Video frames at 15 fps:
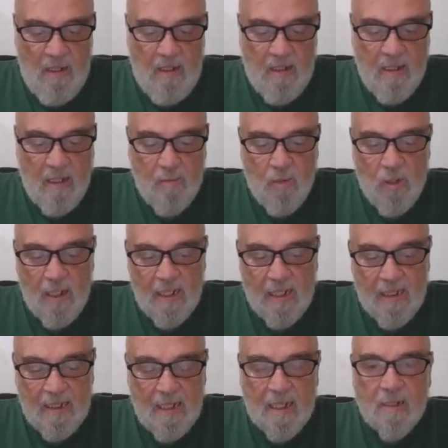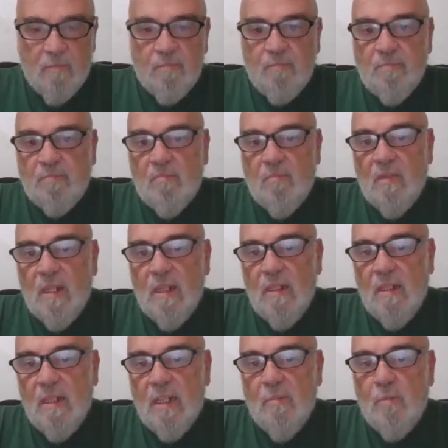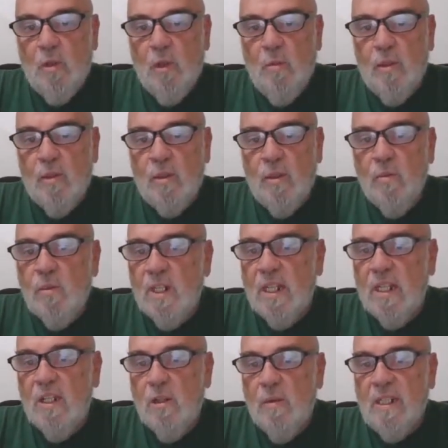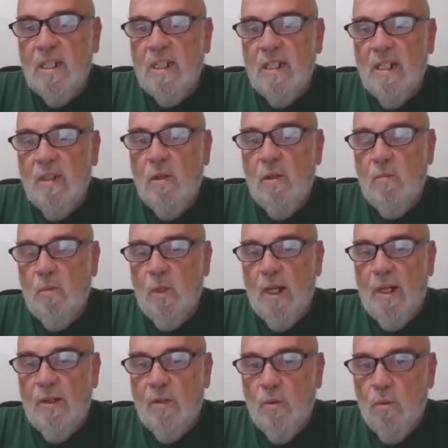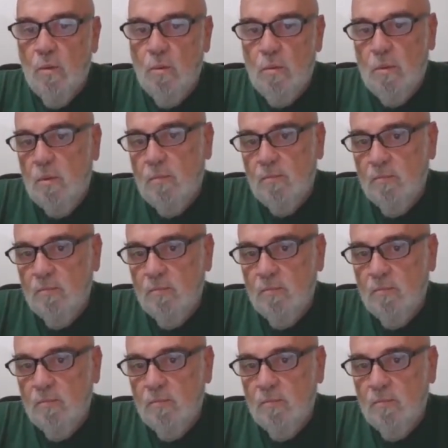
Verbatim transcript: Tenemos que tratar de que por lo menos tenga un chequeo veterinario por año. Uno